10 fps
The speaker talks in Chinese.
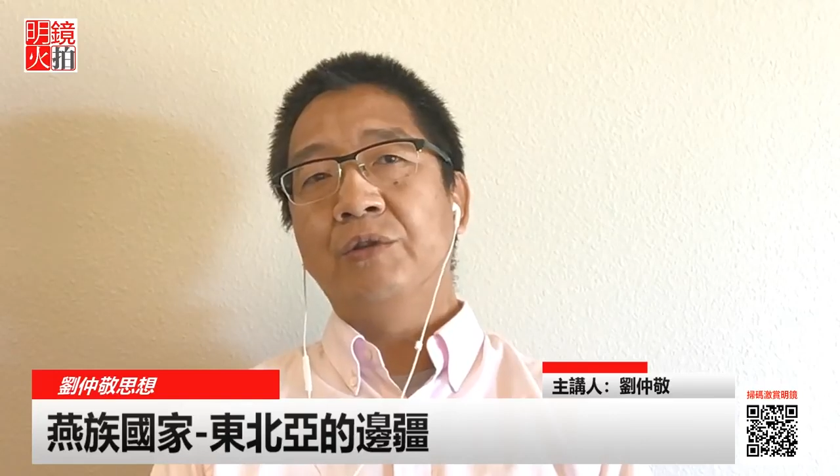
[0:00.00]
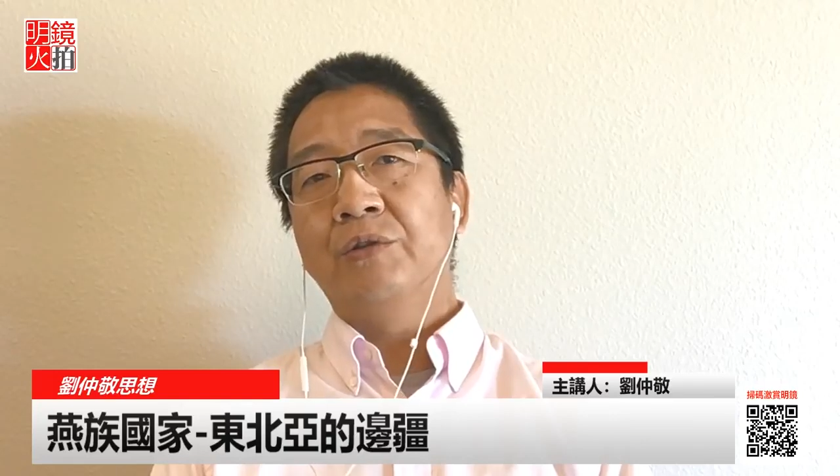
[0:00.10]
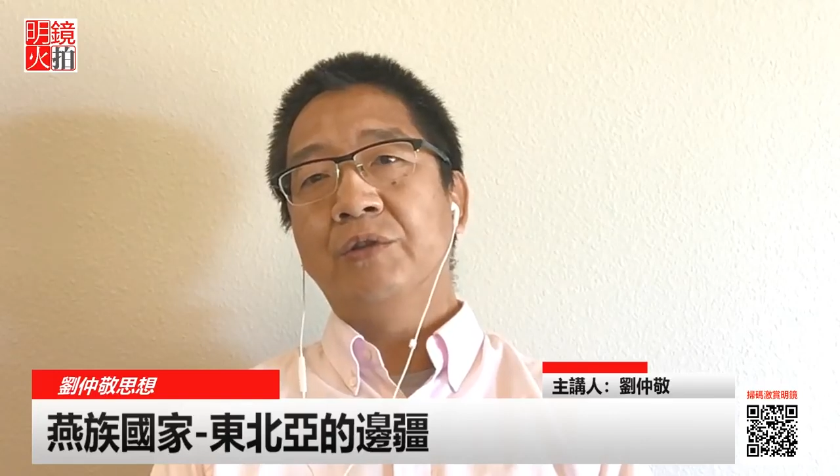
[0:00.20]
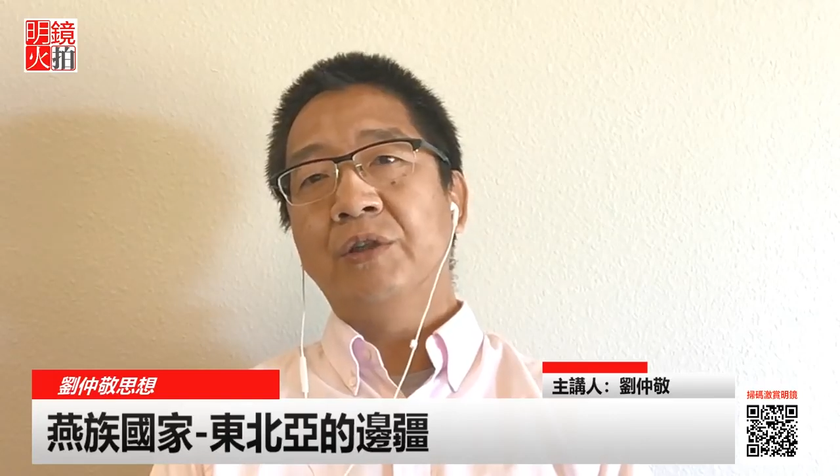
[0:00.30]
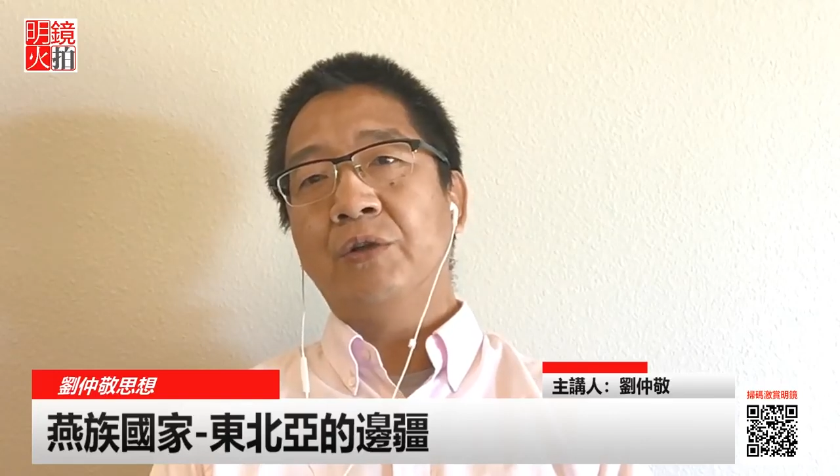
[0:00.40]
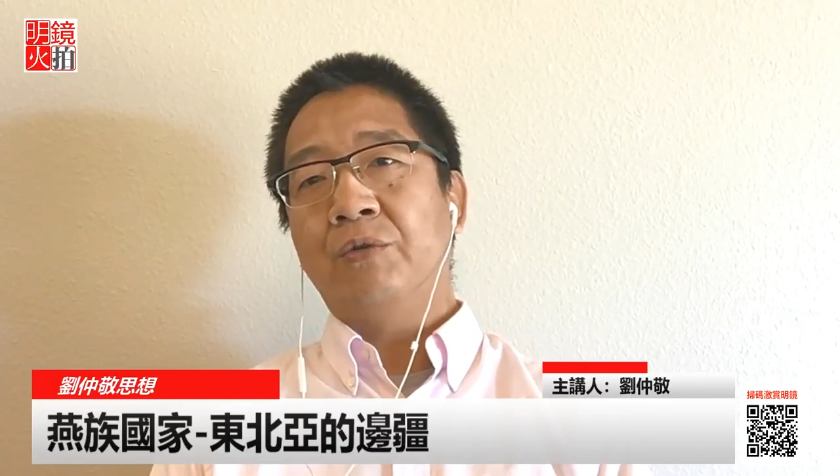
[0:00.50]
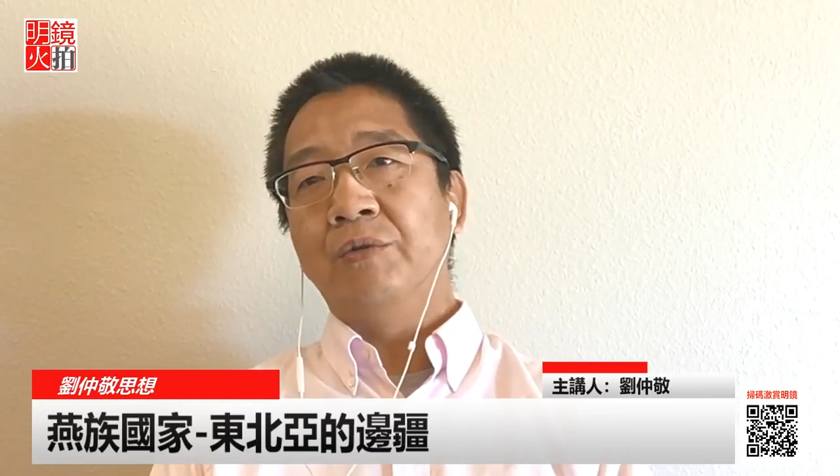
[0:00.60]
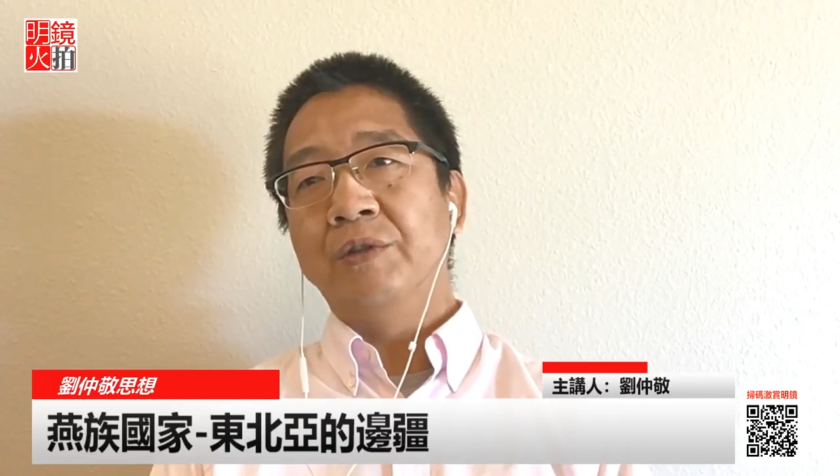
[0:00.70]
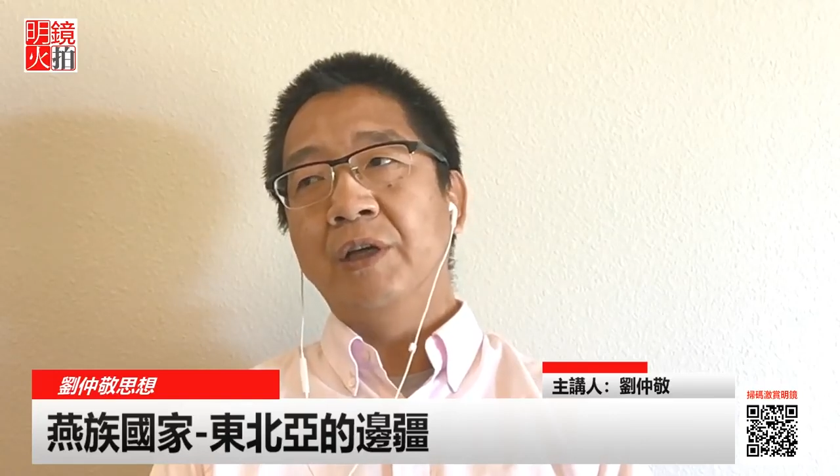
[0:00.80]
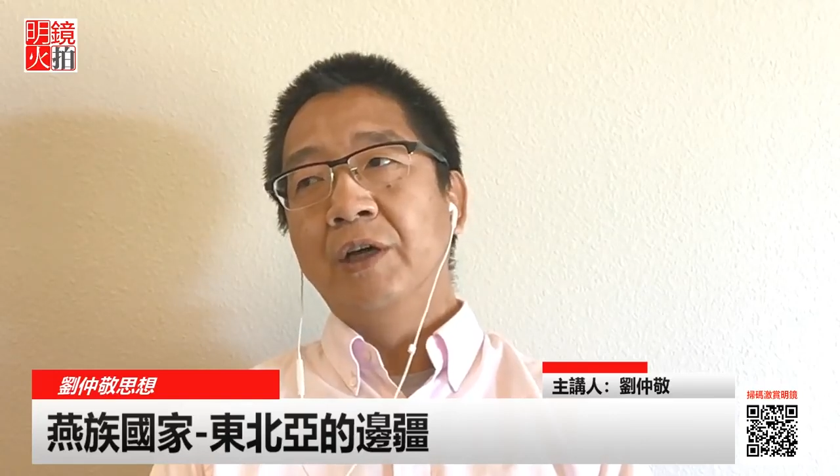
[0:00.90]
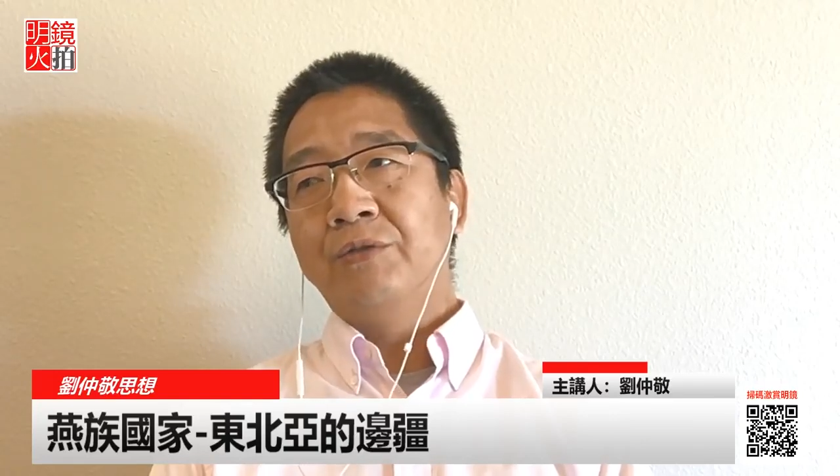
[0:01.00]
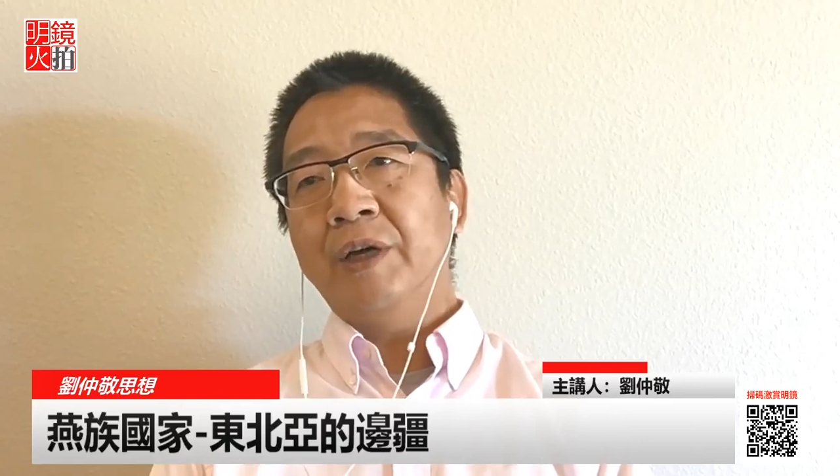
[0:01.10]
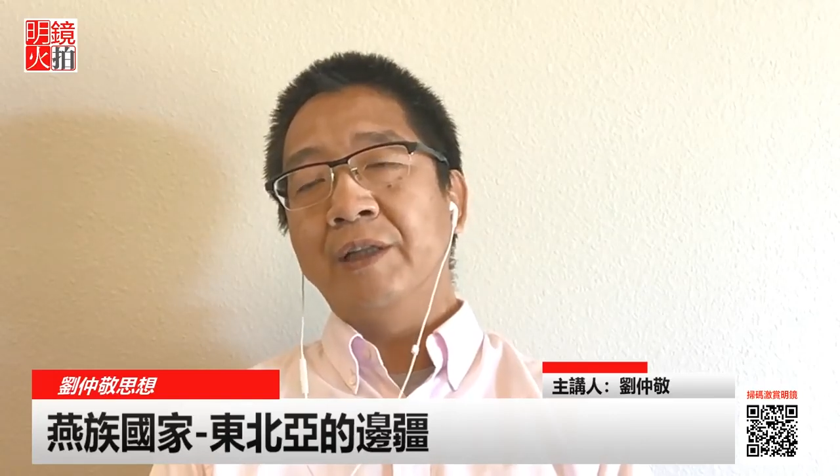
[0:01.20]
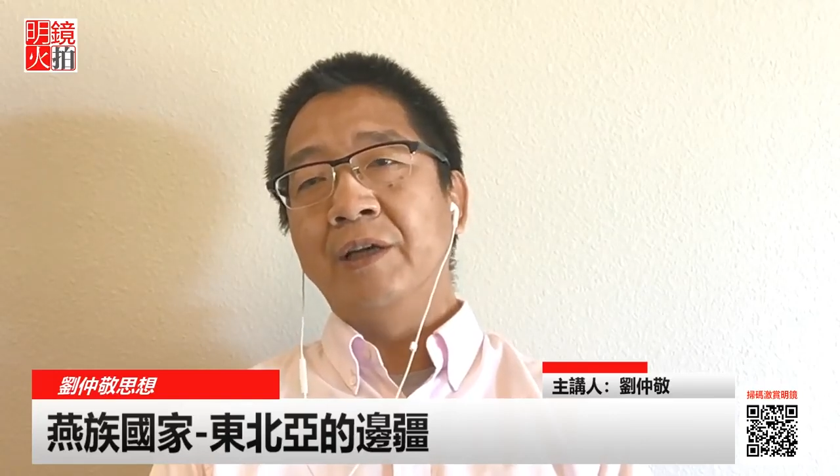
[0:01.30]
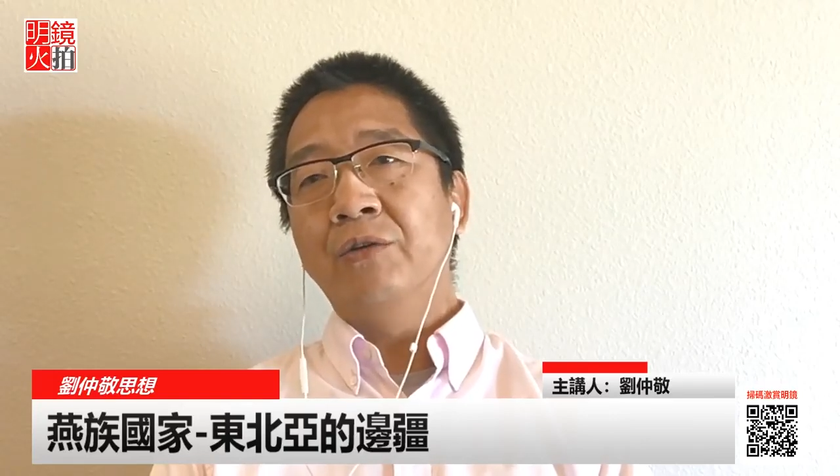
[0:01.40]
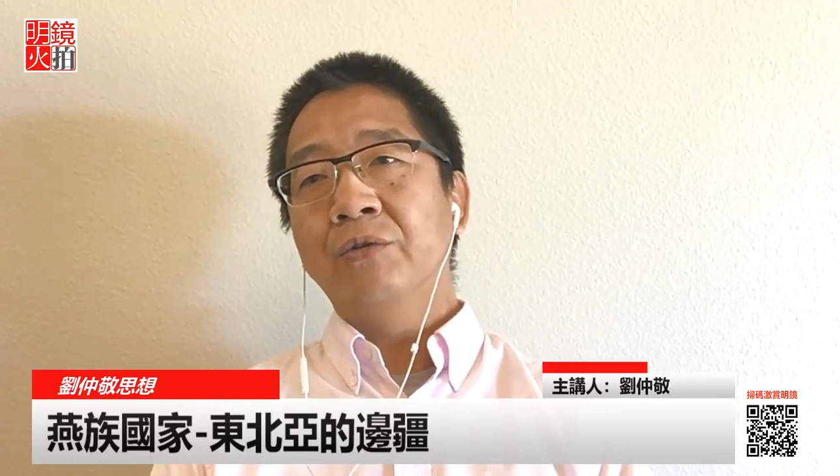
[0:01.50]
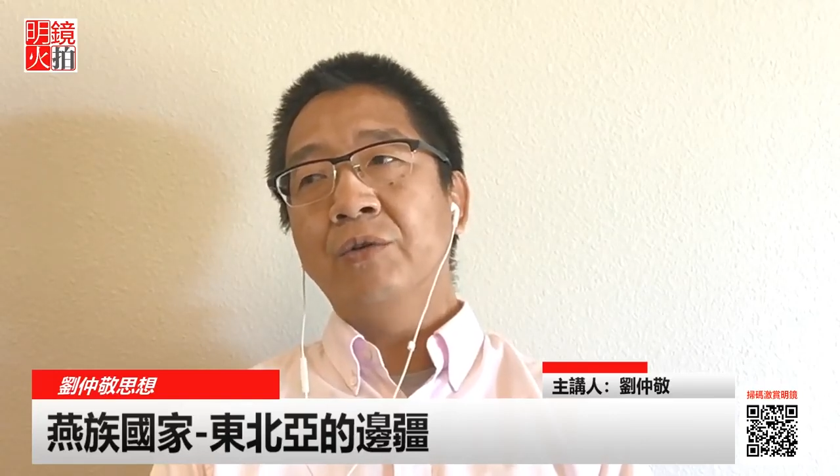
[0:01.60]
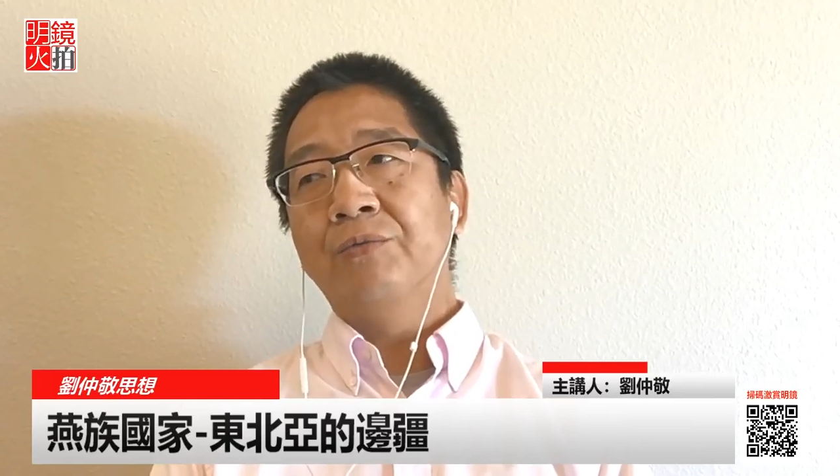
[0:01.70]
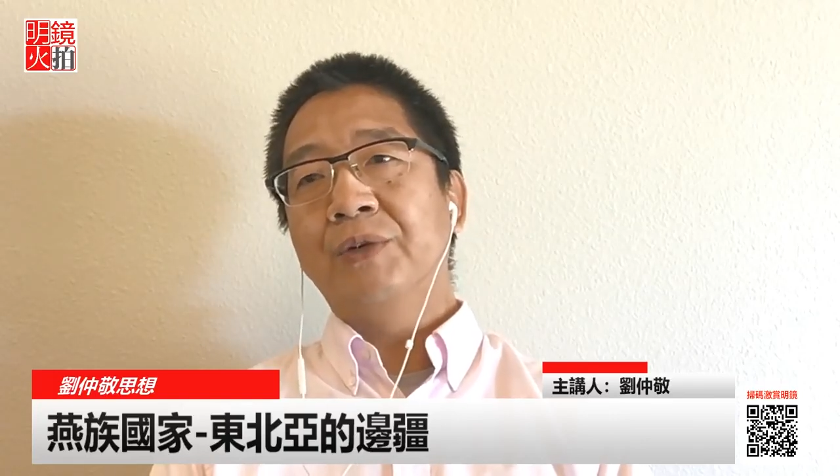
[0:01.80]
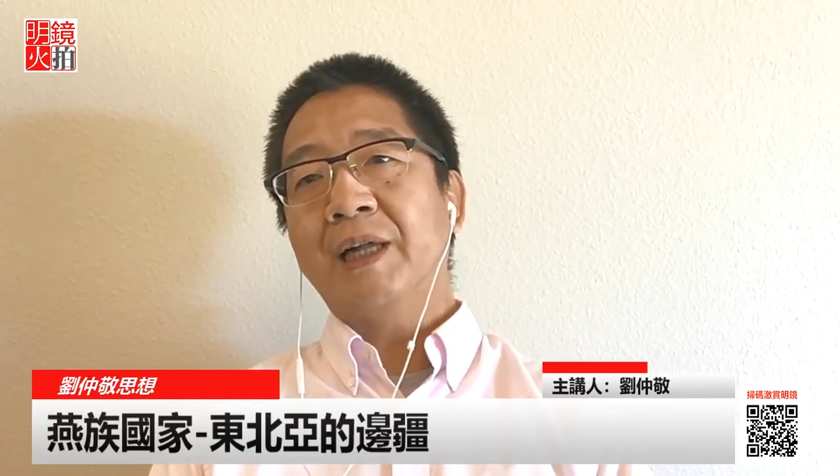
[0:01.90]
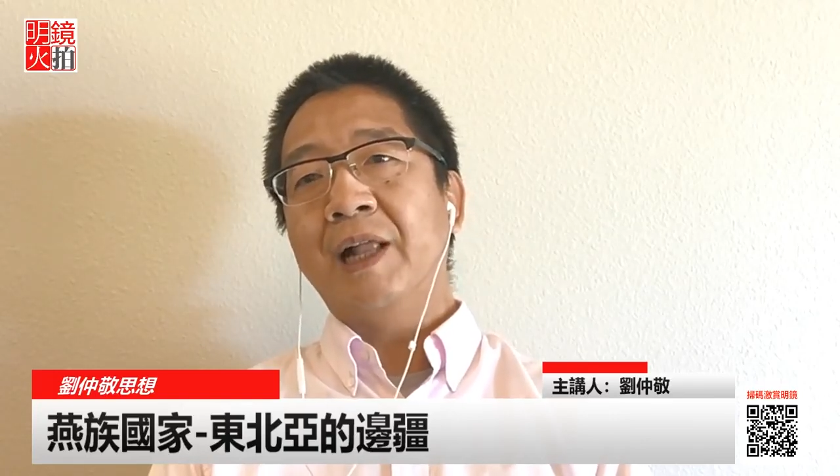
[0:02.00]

实施统治，却能够对乌克